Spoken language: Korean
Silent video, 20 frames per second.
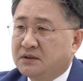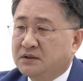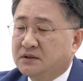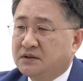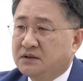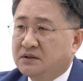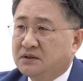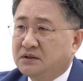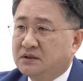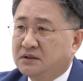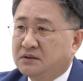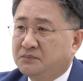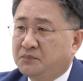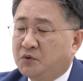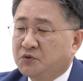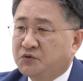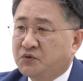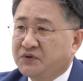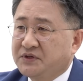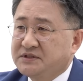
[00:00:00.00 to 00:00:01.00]
어,
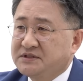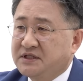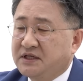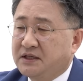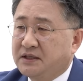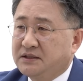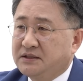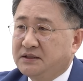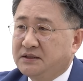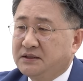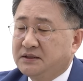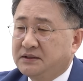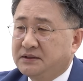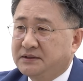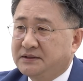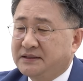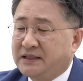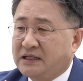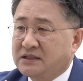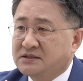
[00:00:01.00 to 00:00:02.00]
보통 이제
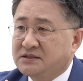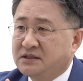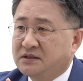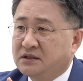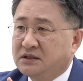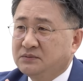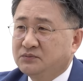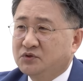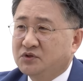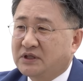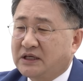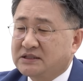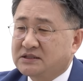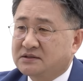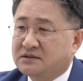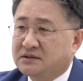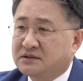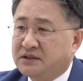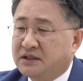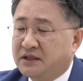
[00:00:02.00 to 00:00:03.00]
이 당시에 의문을
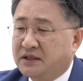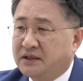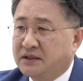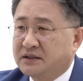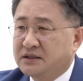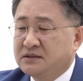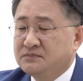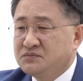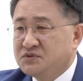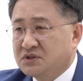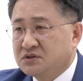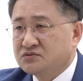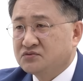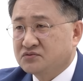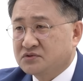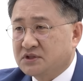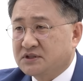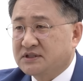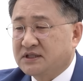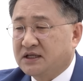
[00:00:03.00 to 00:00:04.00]
가졌던 게
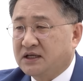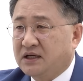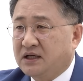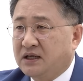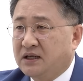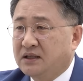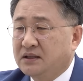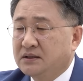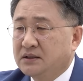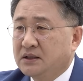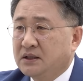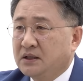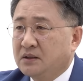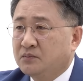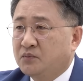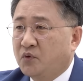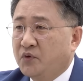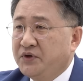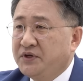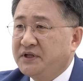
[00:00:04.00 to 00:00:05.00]
김정숙 여사가
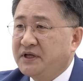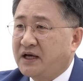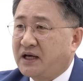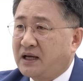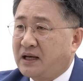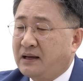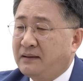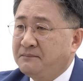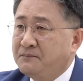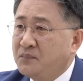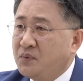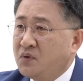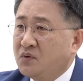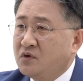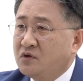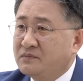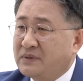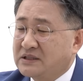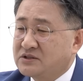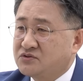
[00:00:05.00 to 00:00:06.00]
보인의
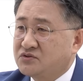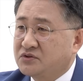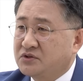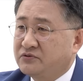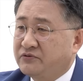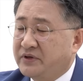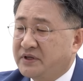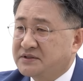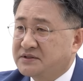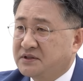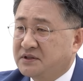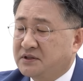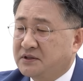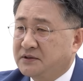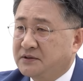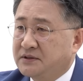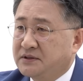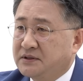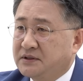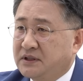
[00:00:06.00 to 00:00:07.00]
한복을 맞추기
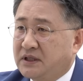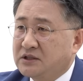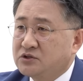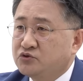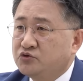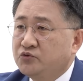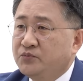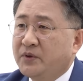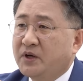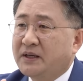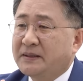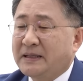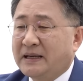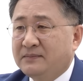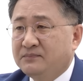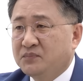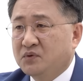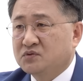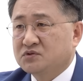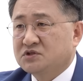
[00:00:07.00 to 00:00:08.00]
위해서 아주 유명한
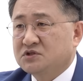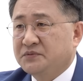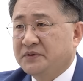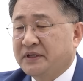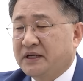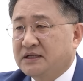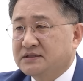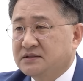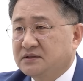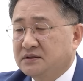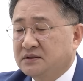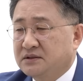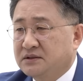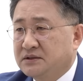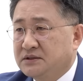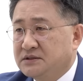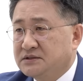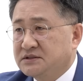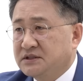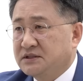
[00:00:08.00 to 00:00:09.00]
한복집에 가서
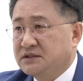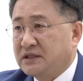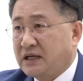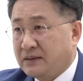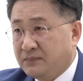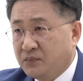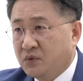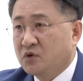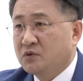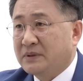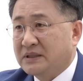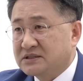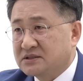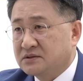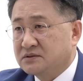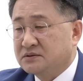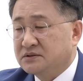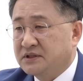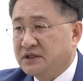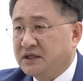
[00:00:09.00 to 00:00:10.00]
이제 이 한복을
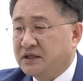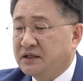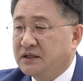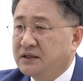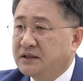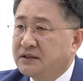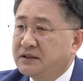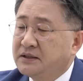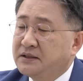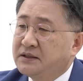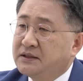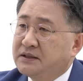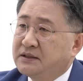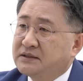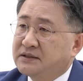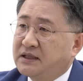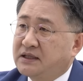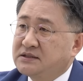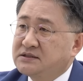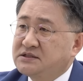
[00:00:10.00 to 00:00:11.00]
맞췄는데
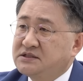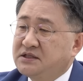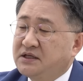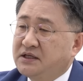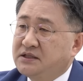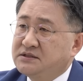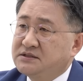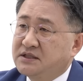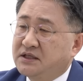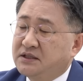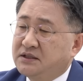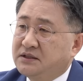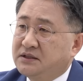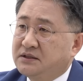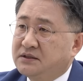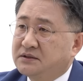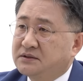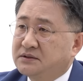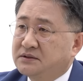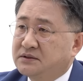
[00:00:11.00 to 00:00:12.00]
당시에 이제
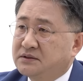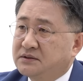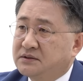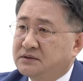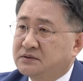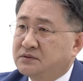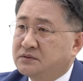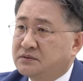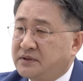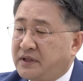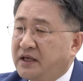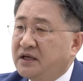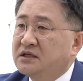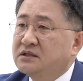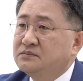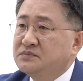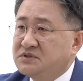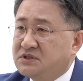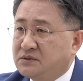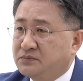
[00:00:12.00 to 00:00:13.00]
이 어,
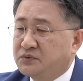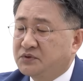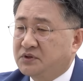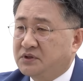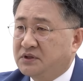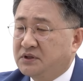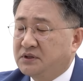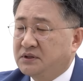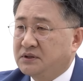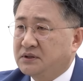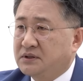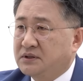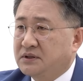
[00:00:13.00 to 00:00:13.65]
대금 지불을